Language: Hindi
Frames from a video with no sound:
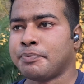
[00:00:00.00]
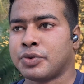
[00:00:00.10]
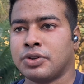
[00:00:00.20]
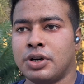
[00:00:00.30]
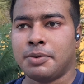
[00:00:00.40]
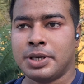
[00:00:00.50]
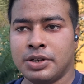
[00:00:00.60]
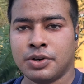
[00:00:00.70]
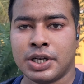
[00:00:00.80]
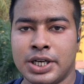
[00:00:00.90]
और अभी
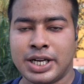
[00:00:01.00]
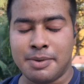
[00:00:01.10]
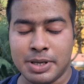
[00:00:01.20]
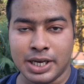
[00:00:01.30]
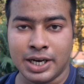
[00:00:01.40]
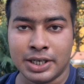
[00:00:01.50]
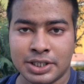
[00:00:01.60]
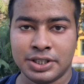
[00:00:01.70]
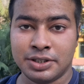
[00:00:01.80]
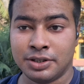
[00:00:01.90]
हो रहा है टाइमिंग आठ
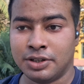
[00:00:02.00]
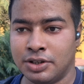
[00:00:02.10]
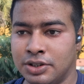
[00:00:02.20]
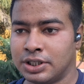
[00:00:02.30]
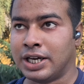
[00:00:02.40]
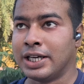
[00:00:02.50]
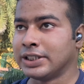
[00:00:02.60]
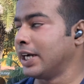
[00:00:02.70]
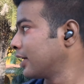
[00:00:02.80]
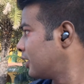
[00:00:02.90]
और आज
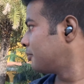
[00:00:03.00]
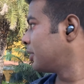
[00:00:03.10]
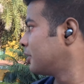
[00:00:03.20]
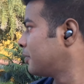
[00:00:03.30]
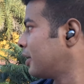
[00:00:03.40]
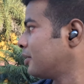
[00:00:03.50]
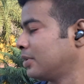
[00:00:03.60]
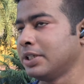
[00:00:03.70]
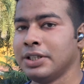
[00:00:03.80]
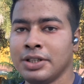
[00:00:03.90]
आ गए हैं मणिपाल अभी
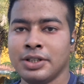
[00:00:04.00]
ही